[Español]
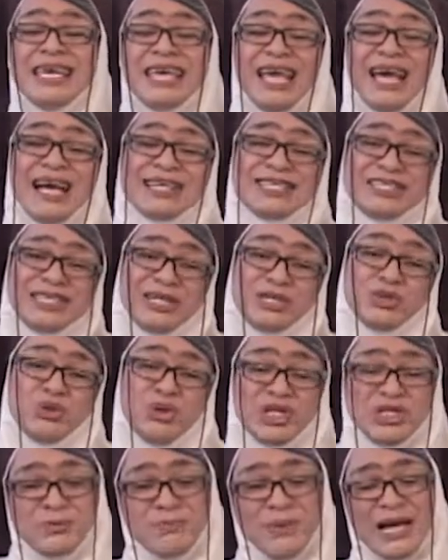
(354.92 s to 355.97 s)
y hace su
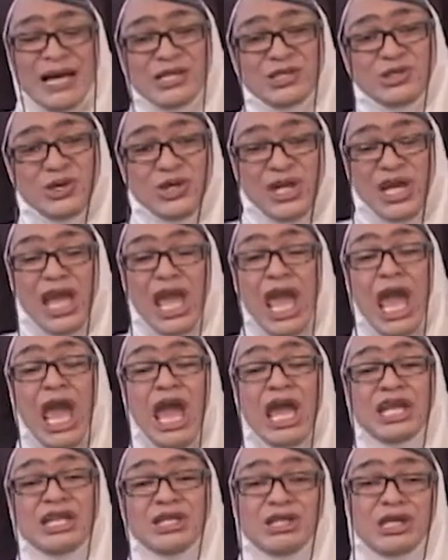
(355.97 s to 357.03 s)
espacio de
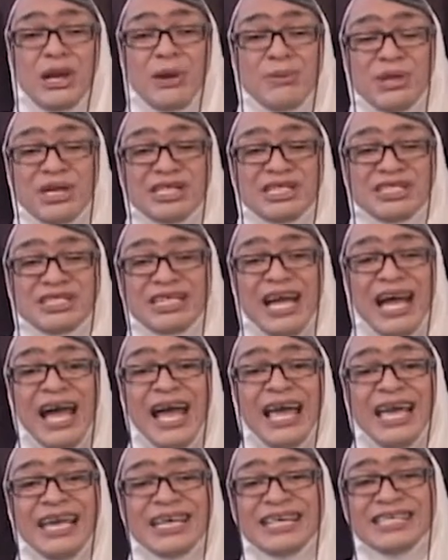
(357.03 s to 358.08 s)

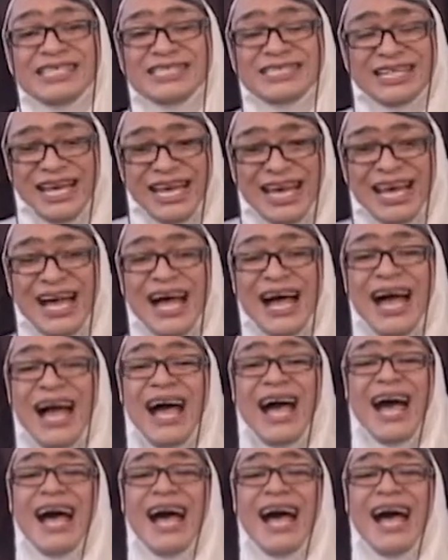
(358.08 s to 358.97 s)
entrevista y ceja.